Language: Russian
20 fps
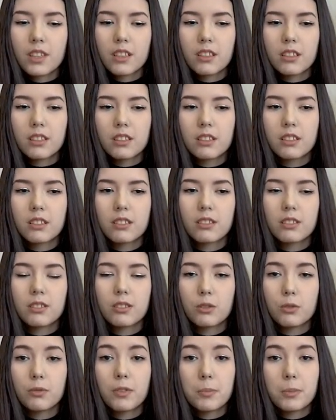А,
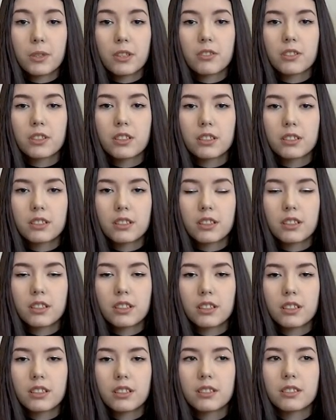ну, во-первых,
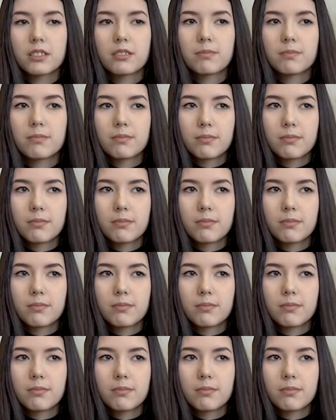это,